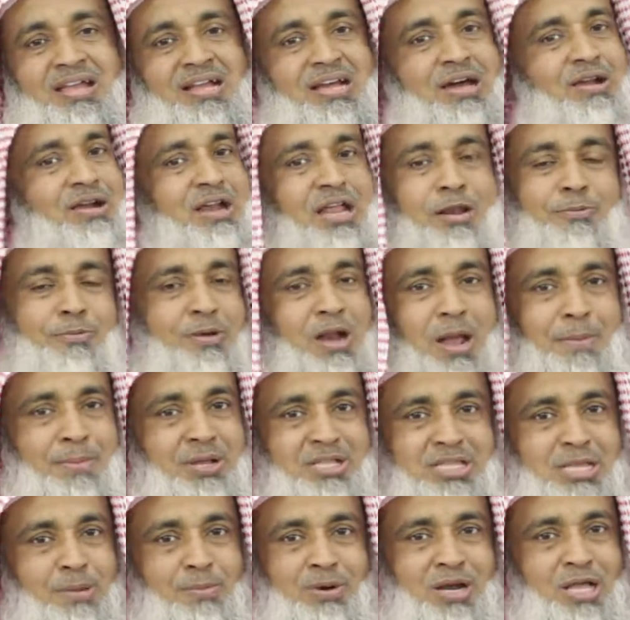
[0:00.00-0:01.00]
কারণ এরপরে
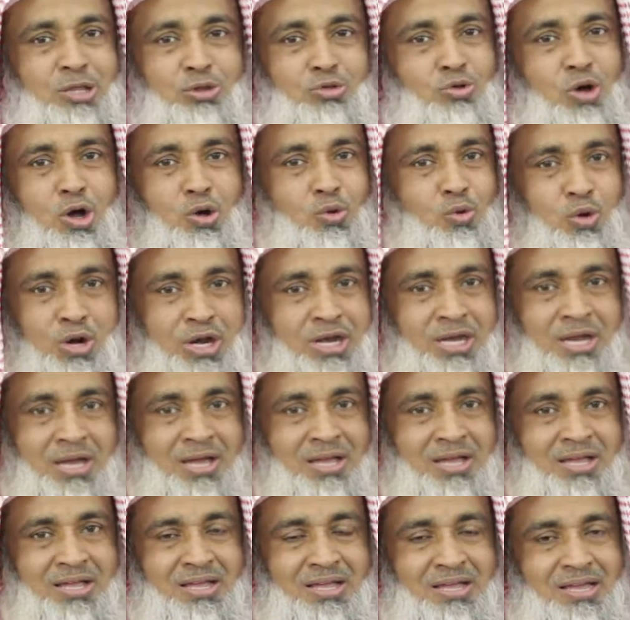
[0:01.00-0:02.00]
আমরা তেমন আর দোয়া করি না
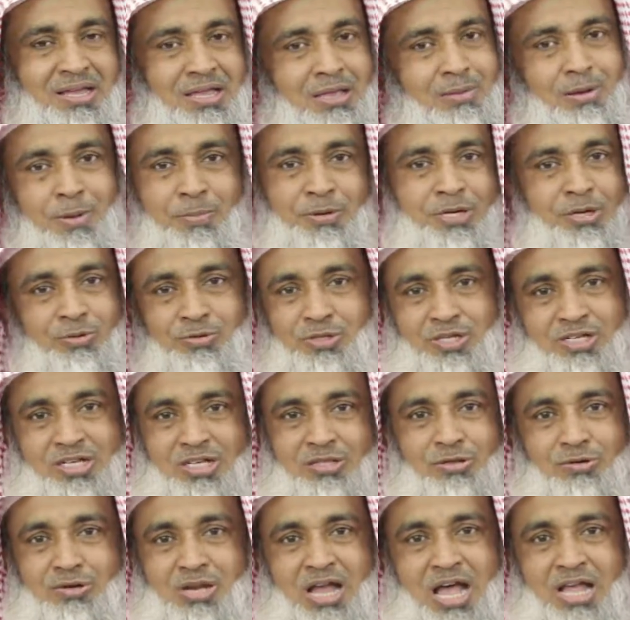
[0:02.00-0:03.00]
ইমাম সাহেবদের
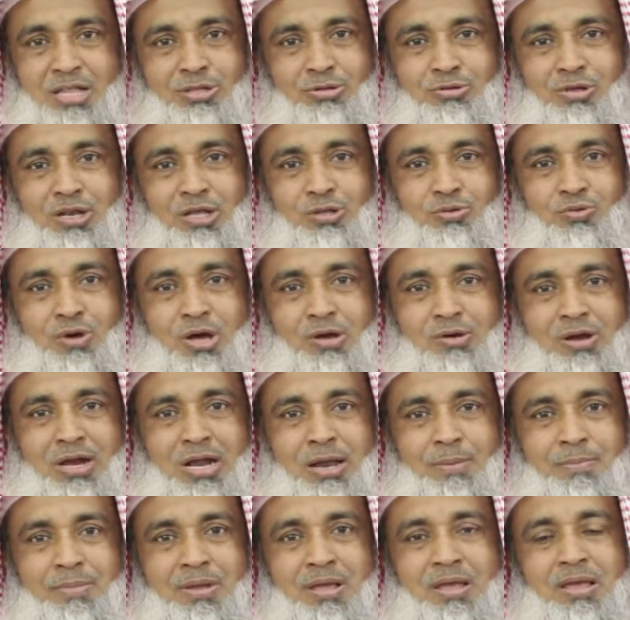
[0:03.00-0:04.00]
সাথে একটু হাত তুলে দোয়া
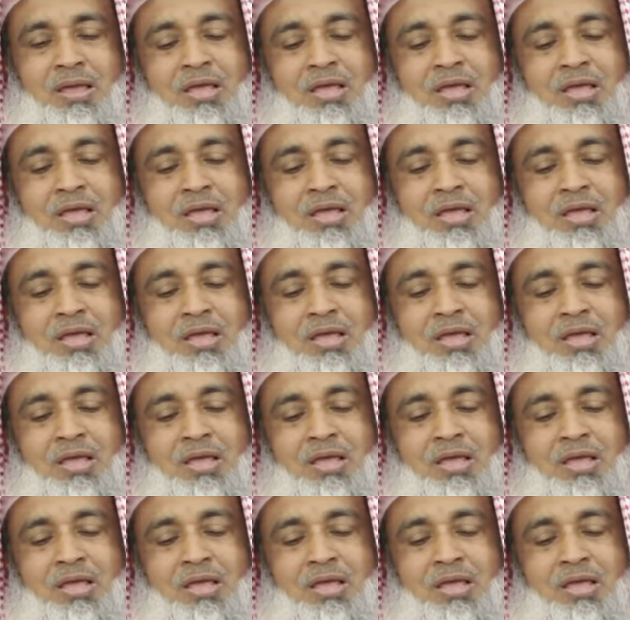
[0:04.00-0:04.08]
করলাম